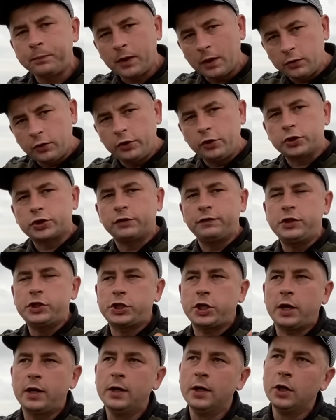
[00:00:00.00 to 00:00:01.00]
No i
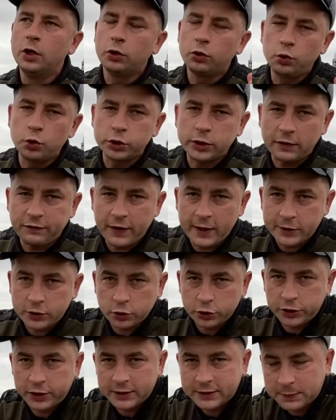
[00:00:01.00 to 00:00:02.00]
oczywiście duża
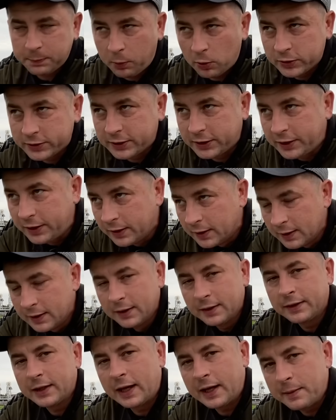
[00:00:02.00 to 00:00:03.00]
większość jest z Polski.
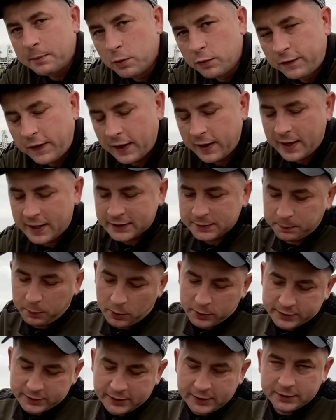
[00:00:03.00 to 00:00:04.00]
No ale mówię, ja z
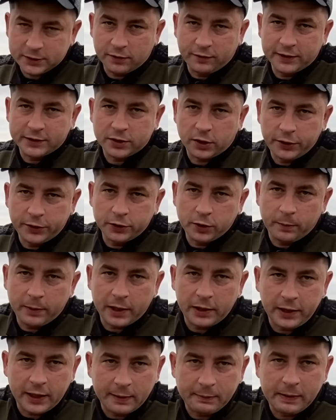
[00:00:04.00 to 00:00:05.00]
Polski, z Nowej Soli do
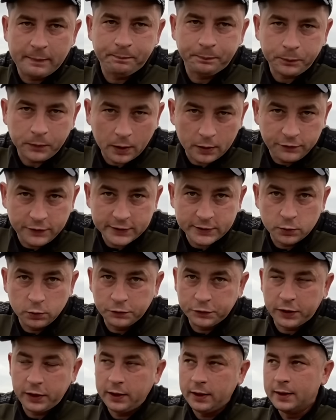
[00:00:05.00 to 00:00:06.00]
Berlina mam dwie
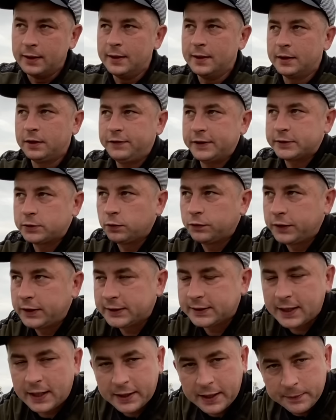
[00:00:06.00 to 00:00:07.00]
stówki, dwie stówki z
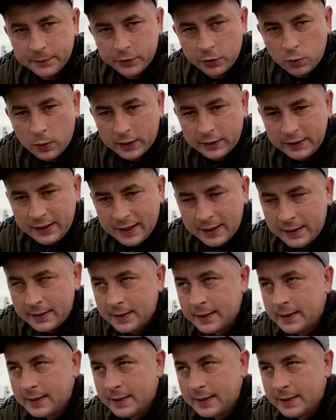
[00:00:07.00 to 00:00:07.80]
hakiem dokładnie.